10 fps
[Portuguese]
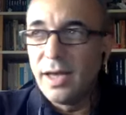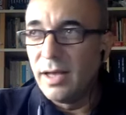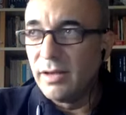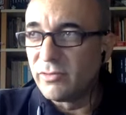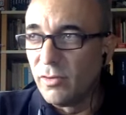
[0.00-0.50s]

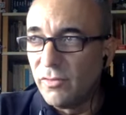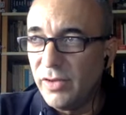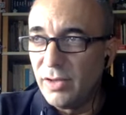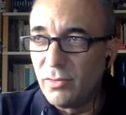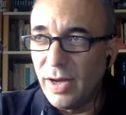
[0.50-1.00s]

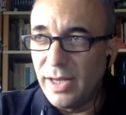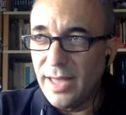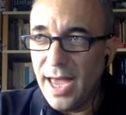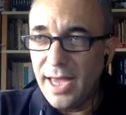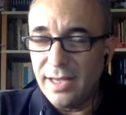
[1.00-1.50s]
resolvido a
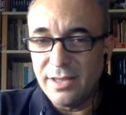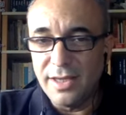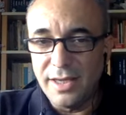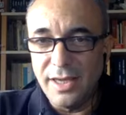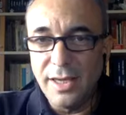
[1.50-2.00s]
ideia de
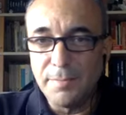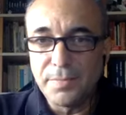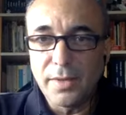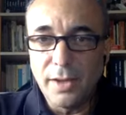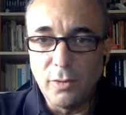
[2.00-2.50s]
que
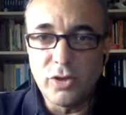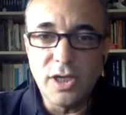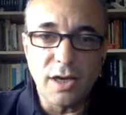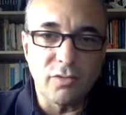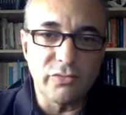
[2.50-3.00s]
eu
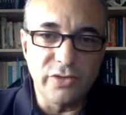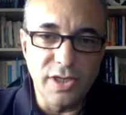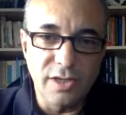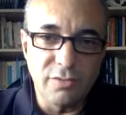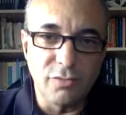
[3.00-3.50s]
tinha
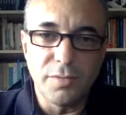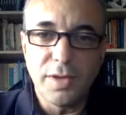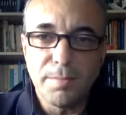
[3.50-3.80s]
conseguido